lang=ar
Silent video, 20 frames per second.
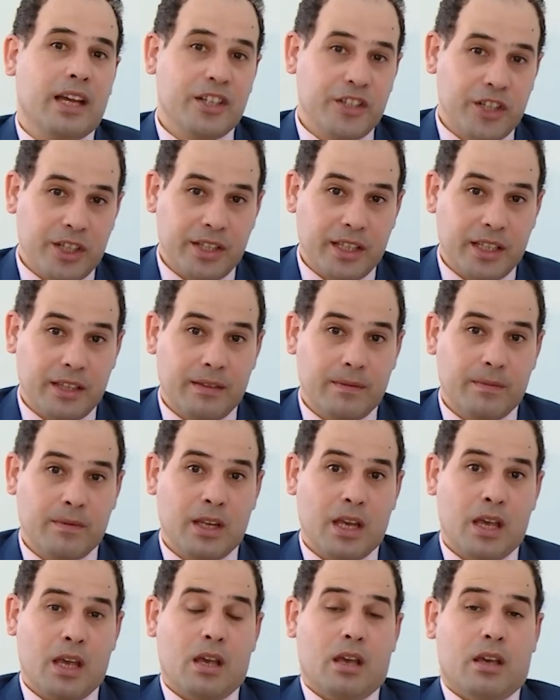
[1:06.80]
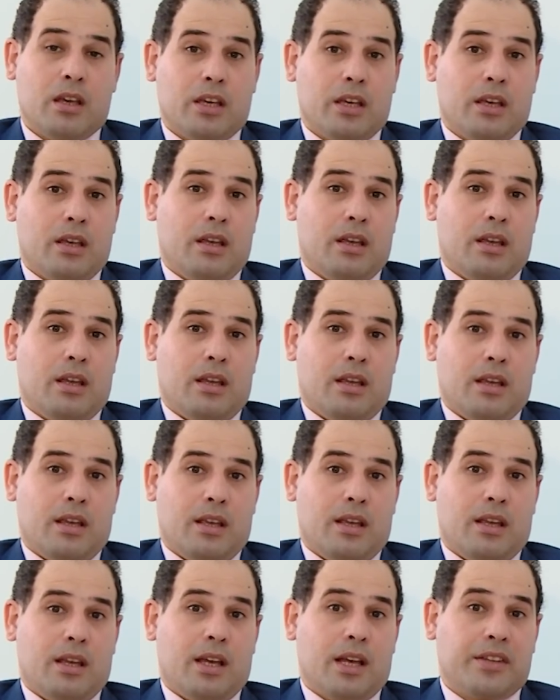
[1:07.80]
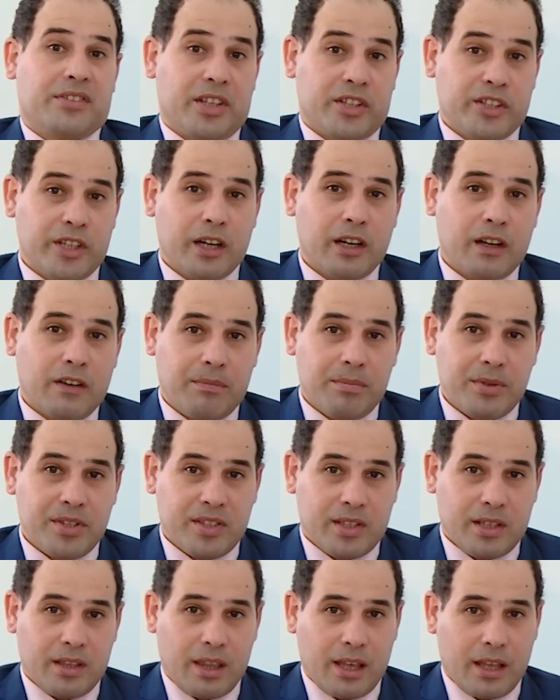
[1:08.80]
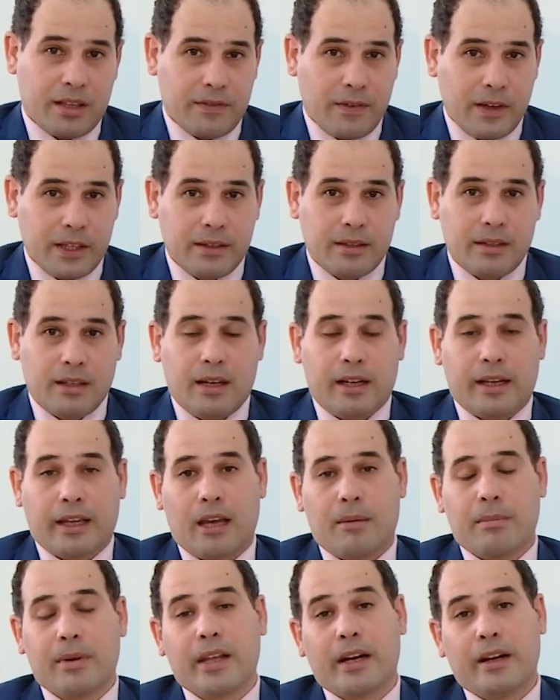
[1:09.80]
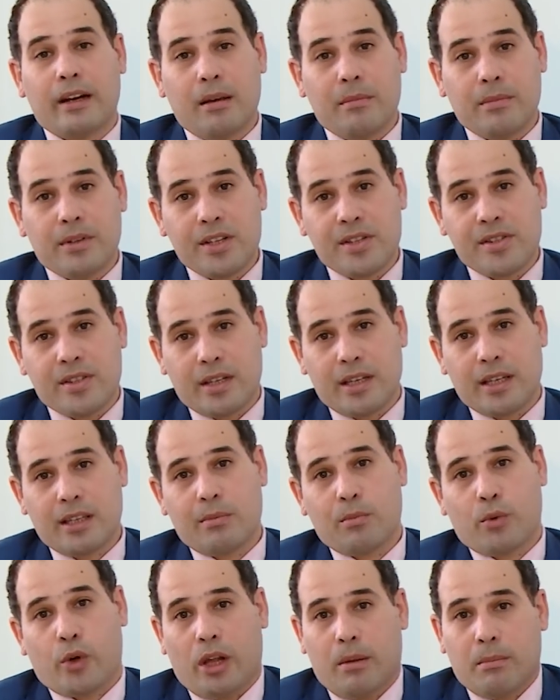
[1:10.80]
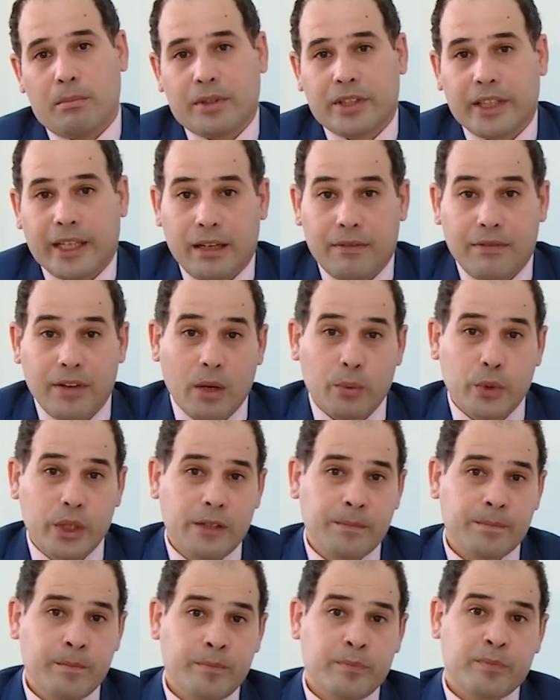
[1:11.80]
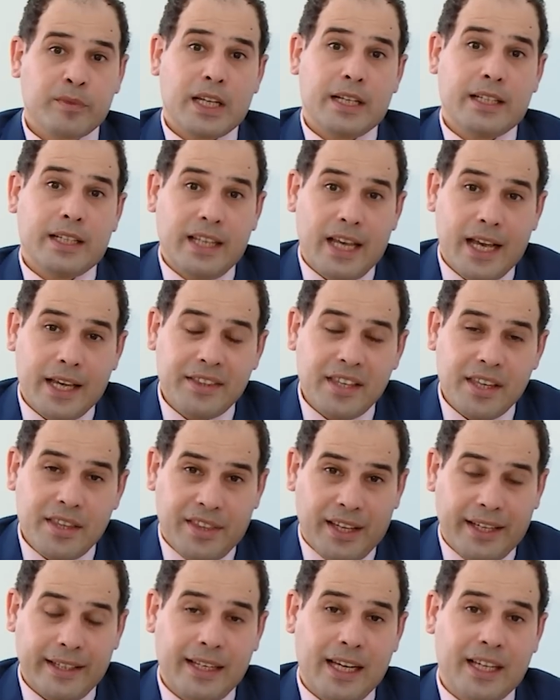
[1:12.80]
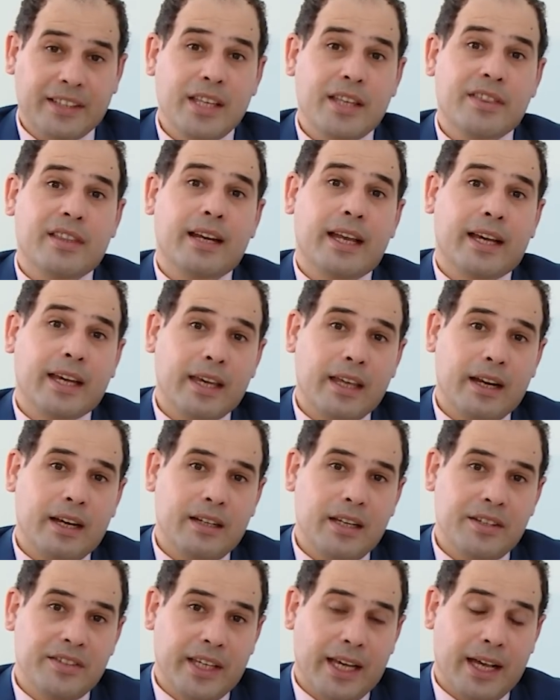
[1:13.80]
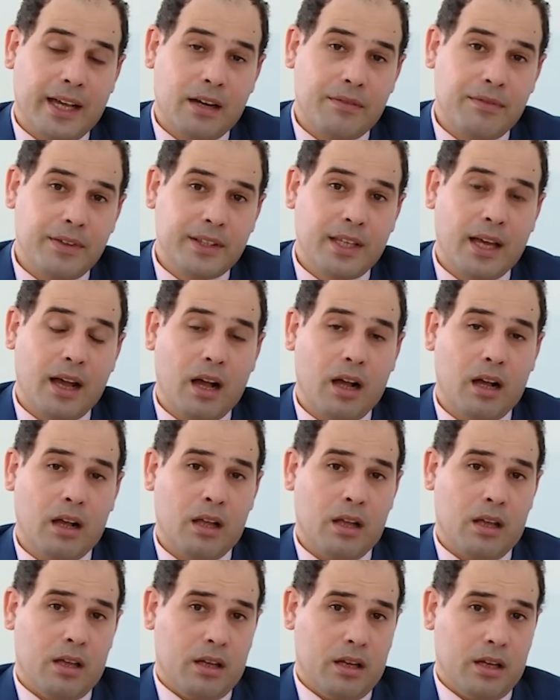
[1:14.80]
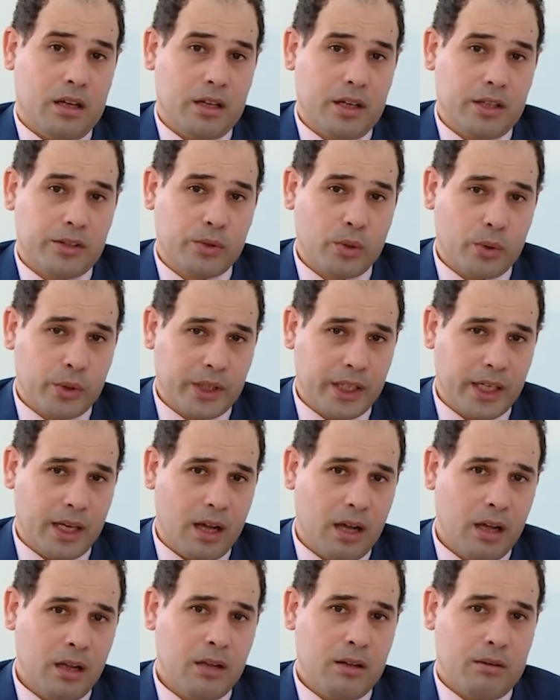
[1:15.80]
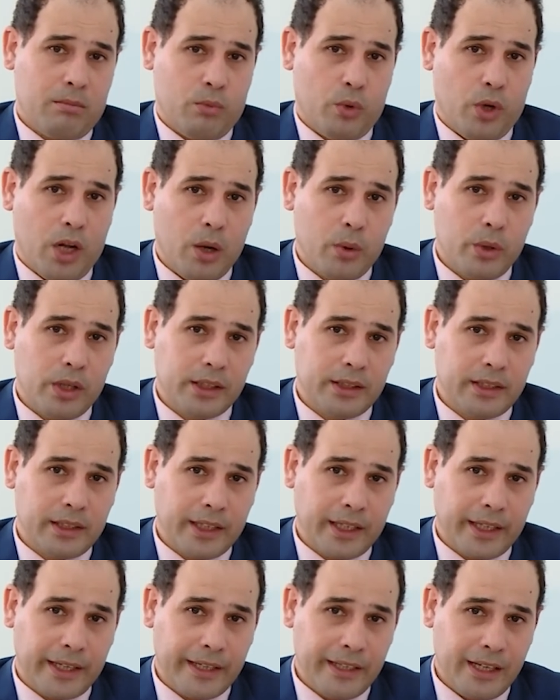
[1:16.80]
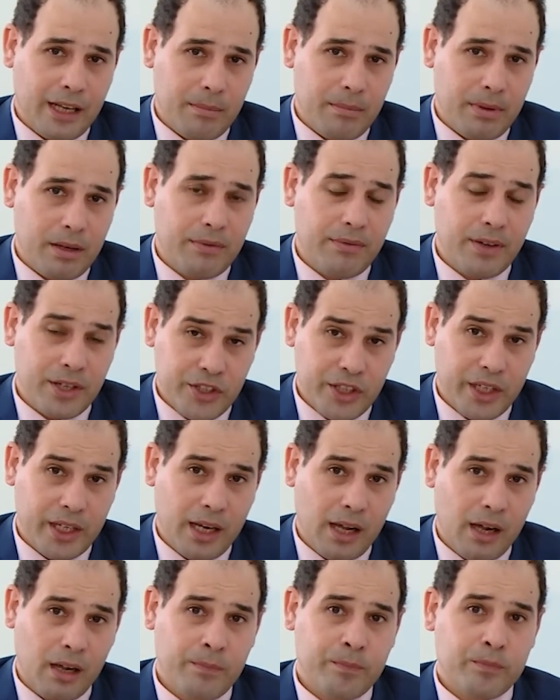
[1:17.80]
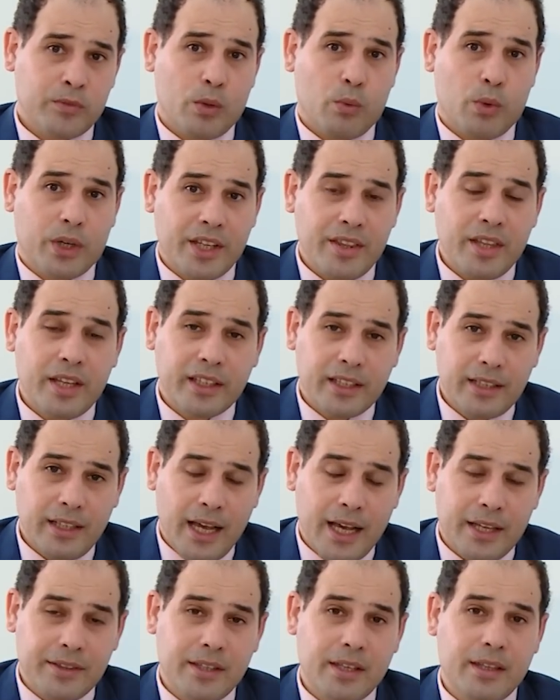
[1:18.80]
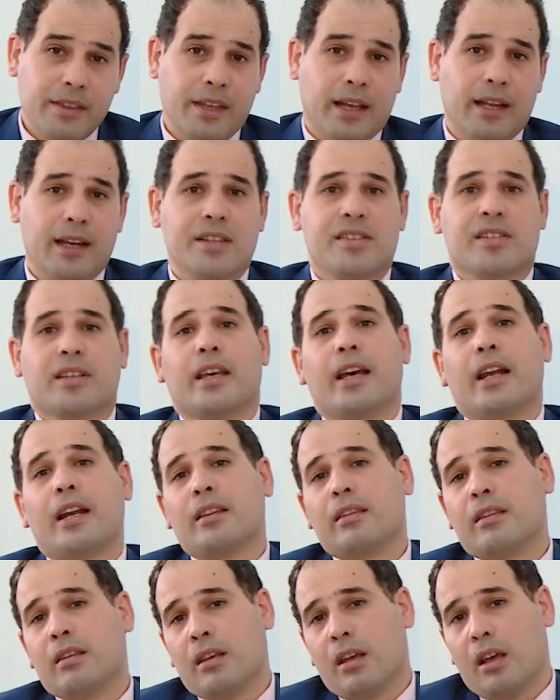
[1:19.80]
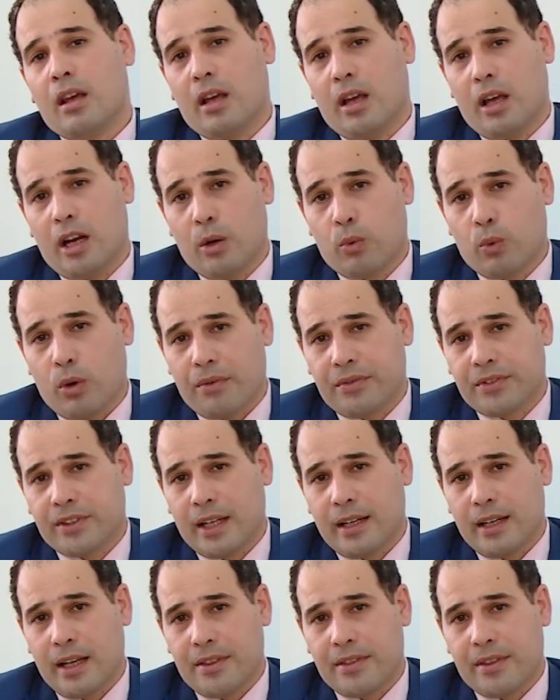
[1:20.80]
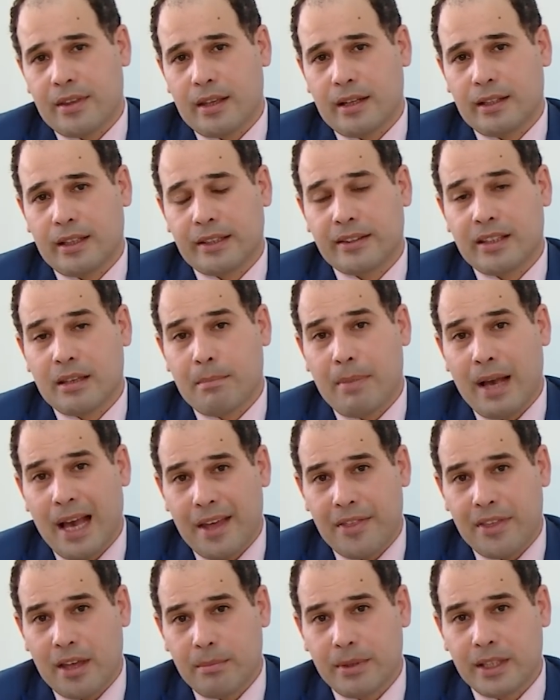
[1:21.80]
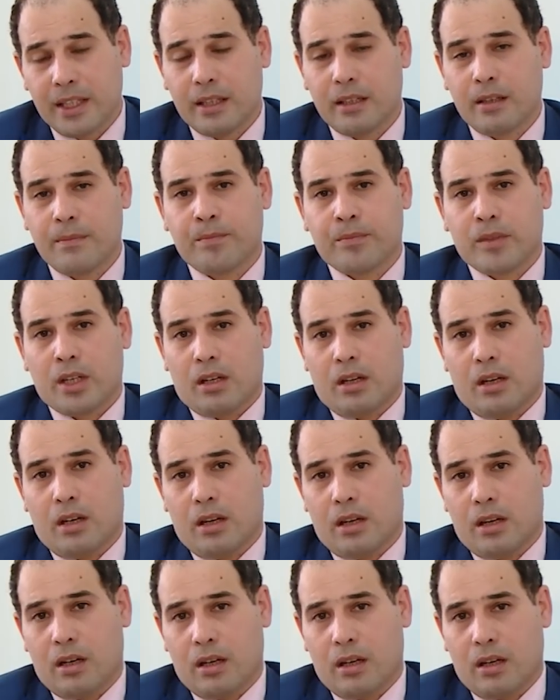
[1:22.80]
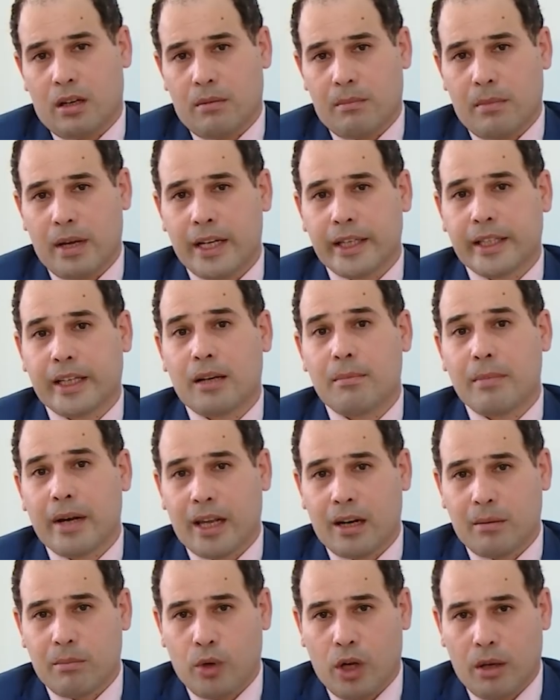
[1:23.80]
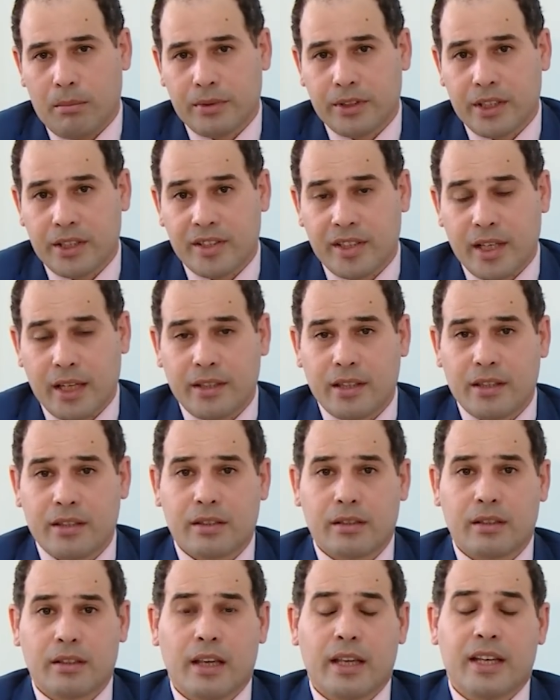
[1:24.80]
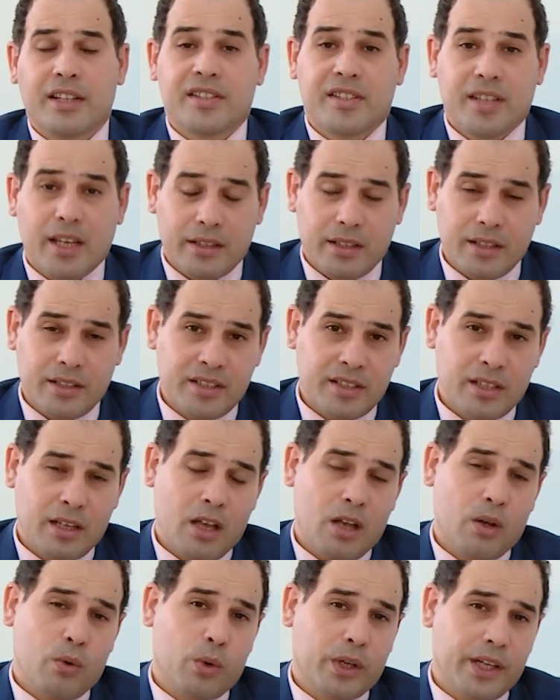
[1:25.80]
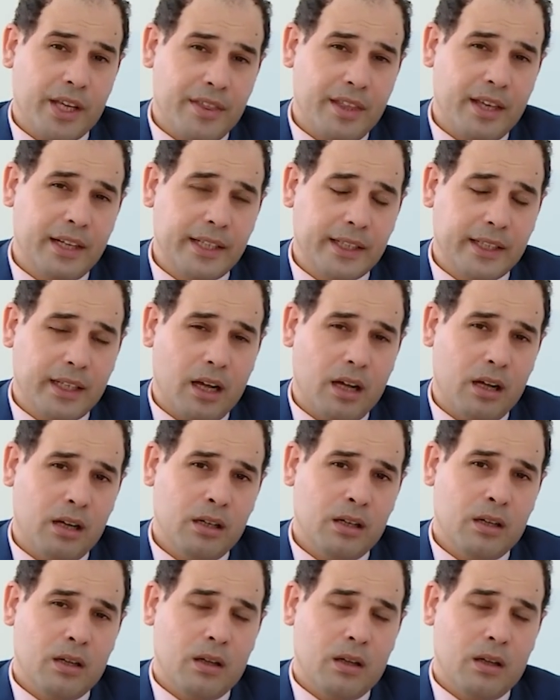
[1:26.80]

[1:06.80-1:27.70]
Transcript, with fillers: الجديد. آه، اتشرف باستضافه الخبير الامني السيد محمد خلفاوي للحديث عن الاحداث الاخيره التي عرفتها آه، تركيا محاوله الانقلاب الفاشله وكذلك الحديث على زياره الوفد الذي الذي بعث به آه، ملك المغرب محمد السادس السادس وكذلك